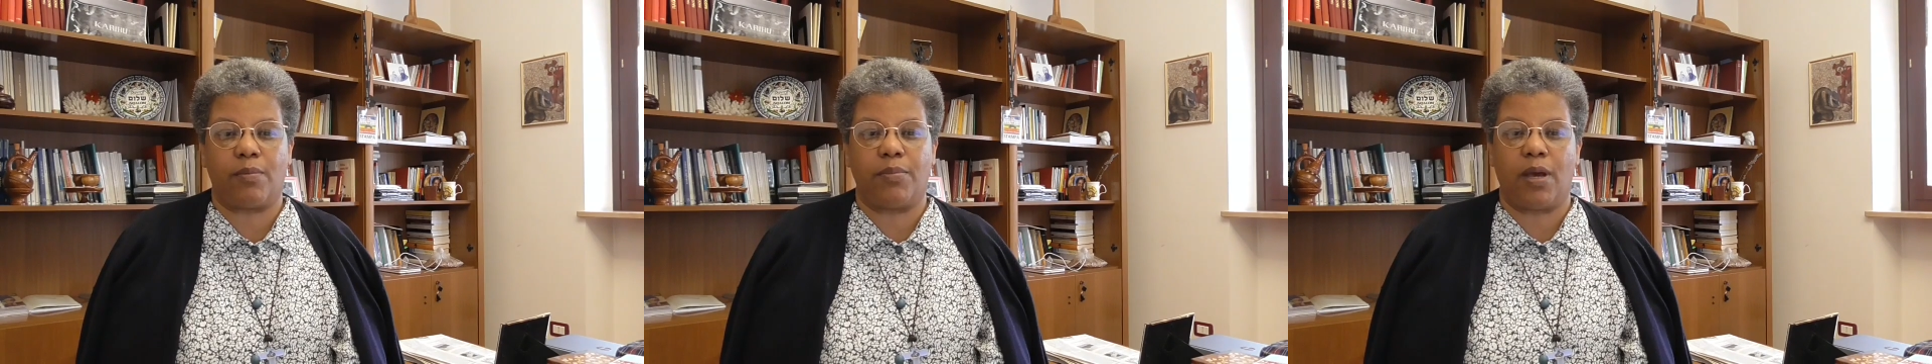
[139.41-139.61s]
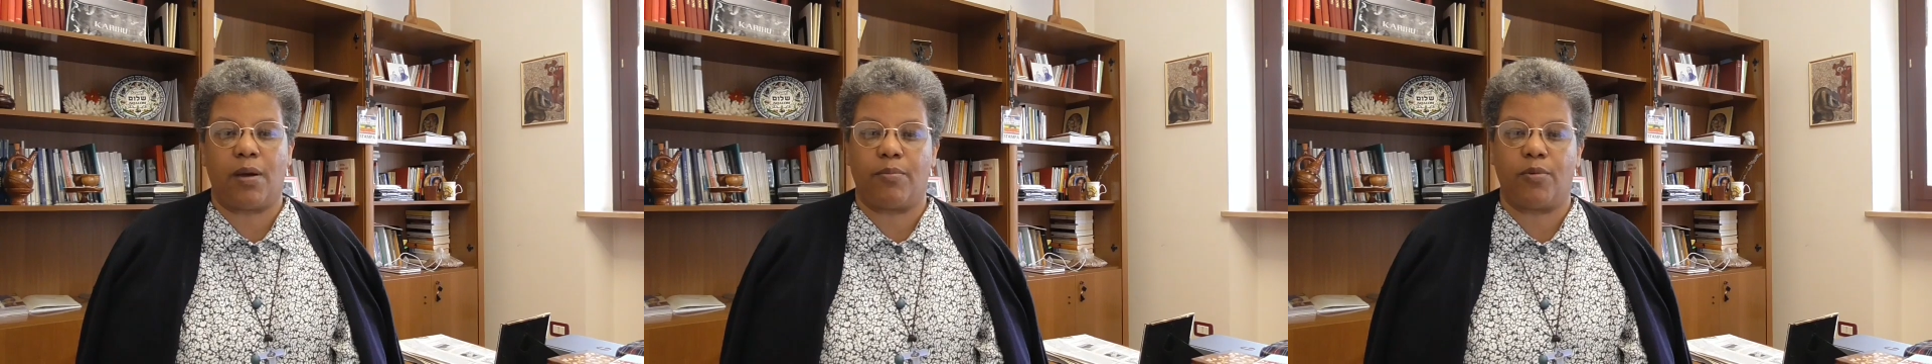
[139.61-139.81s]

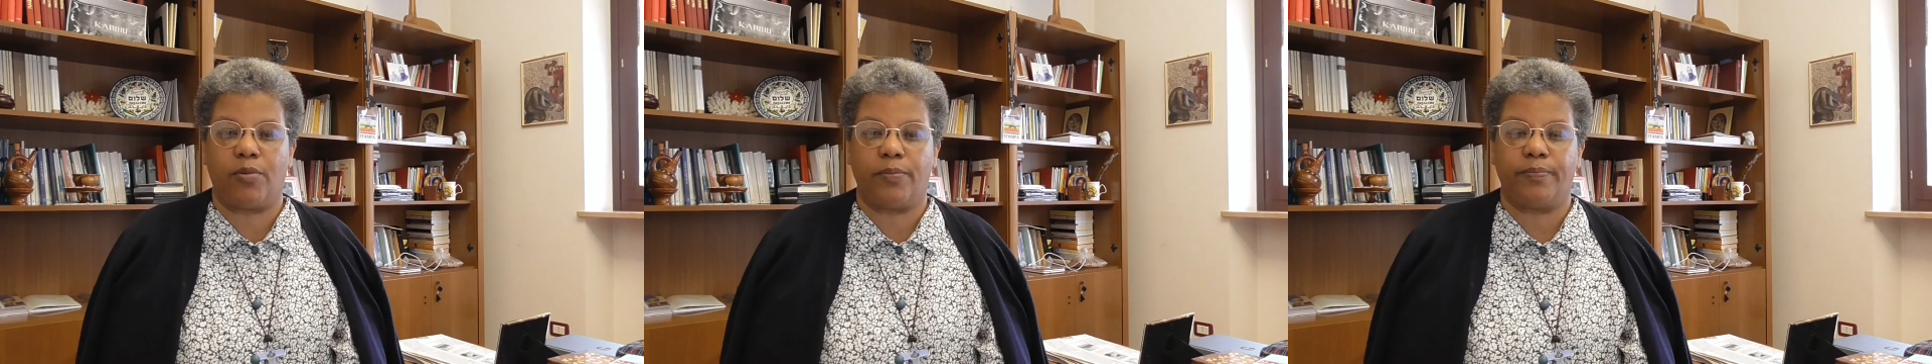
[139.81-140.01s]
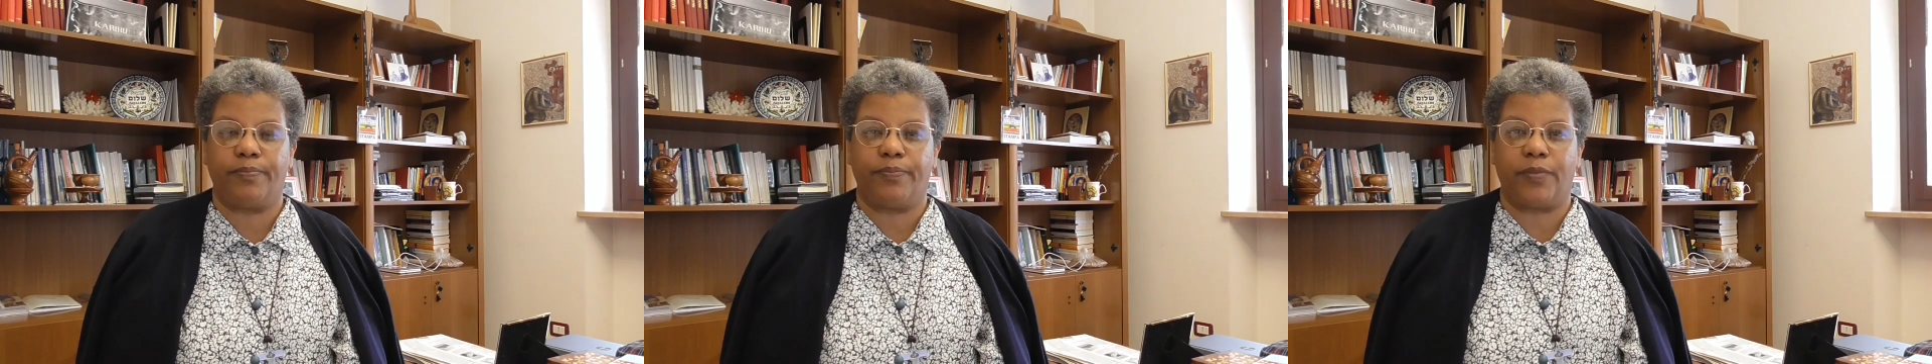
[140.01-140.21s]
abbiamo
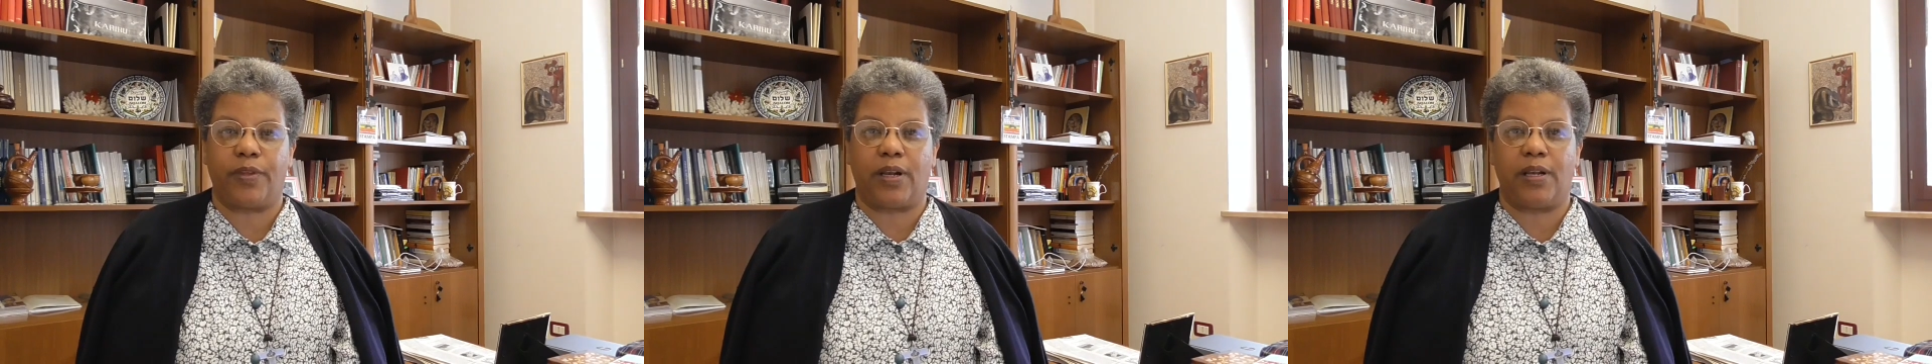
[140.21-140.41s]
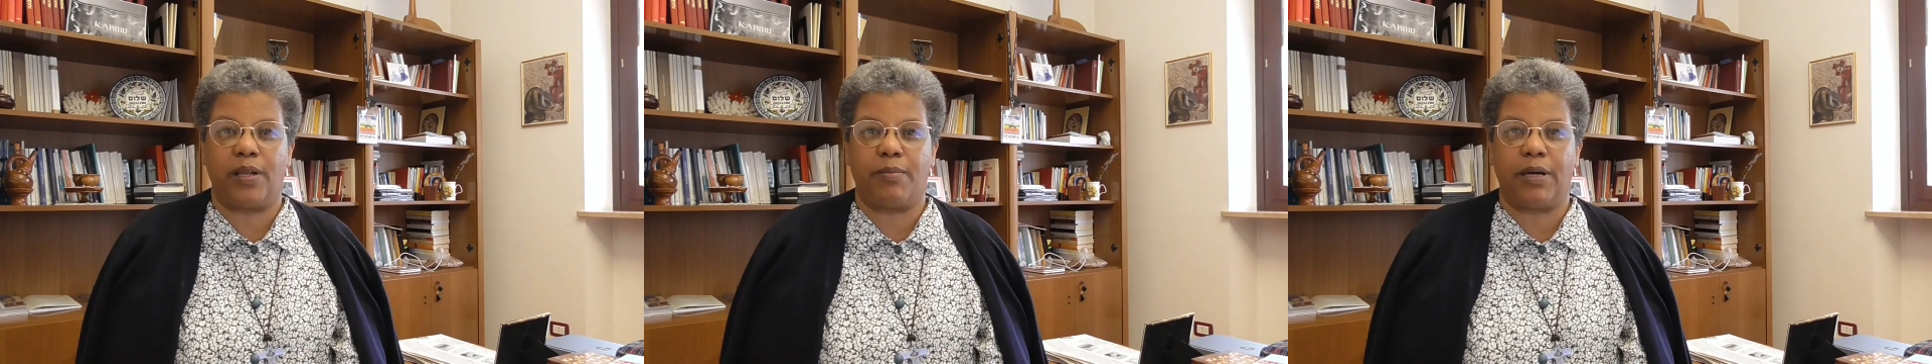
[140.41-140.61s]

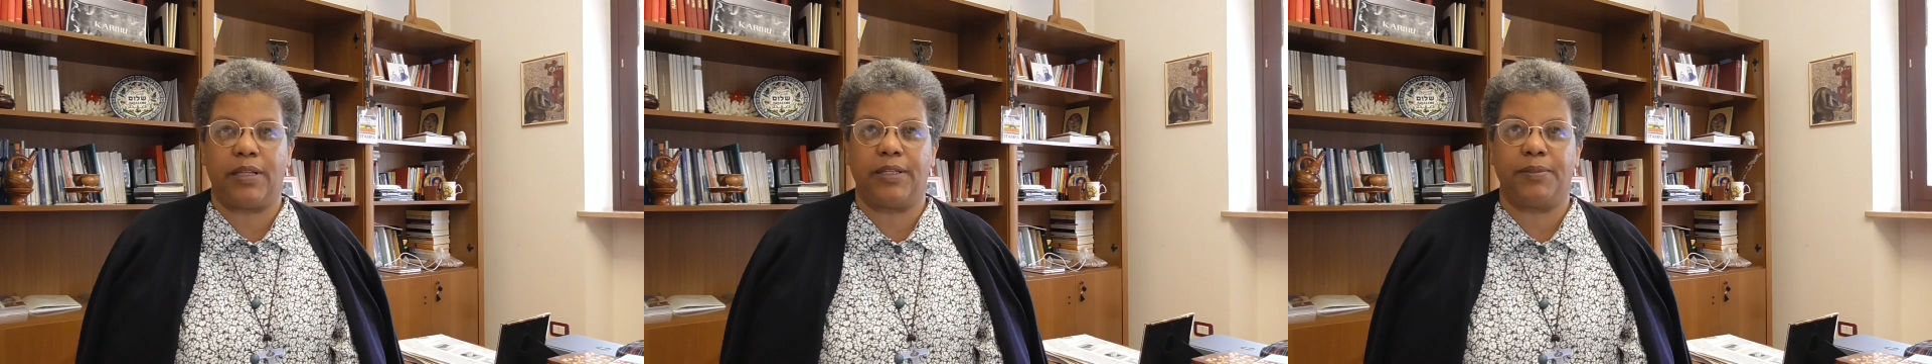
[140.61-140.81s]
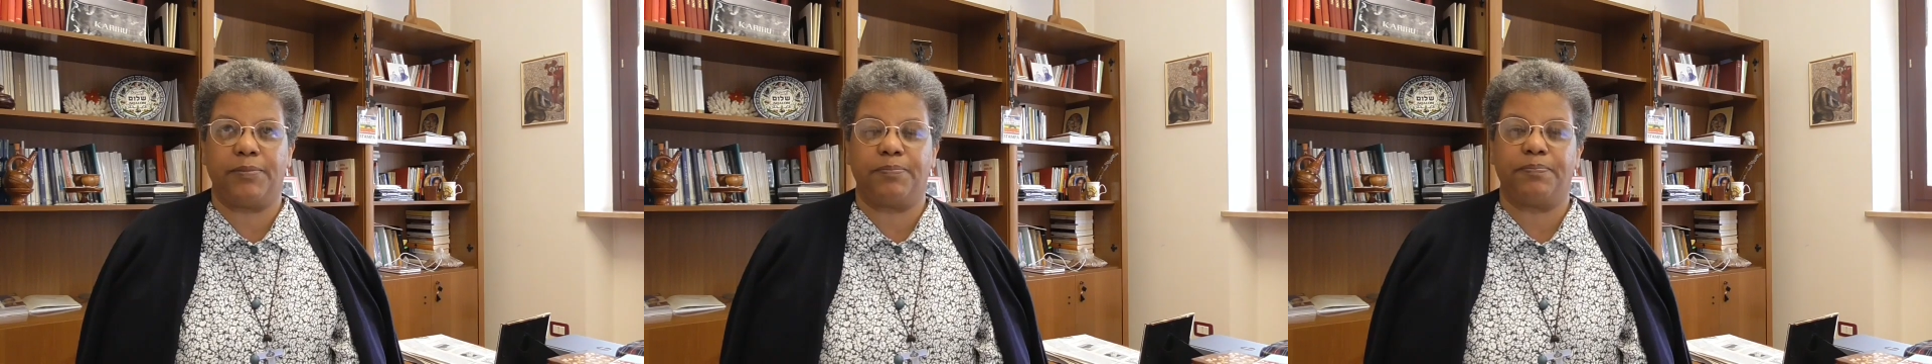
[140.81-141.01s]
tra le
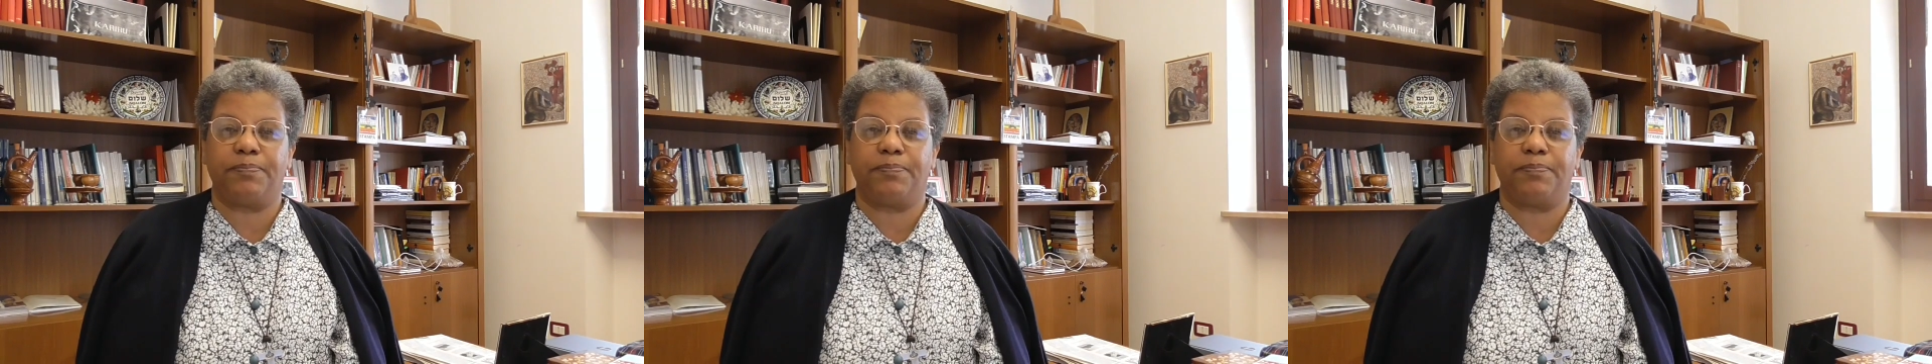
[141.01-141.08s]
mani.